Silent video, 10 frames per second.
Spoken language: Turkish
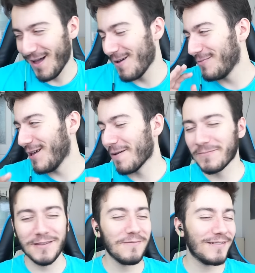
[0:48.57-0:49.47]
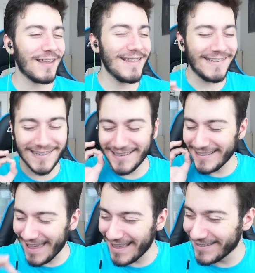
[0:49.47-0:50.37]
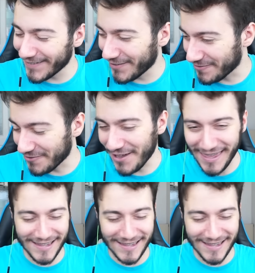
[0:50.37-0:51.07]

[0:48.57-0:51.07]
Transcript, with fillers: Abi yaptığım challenge'lerin en zoru bu.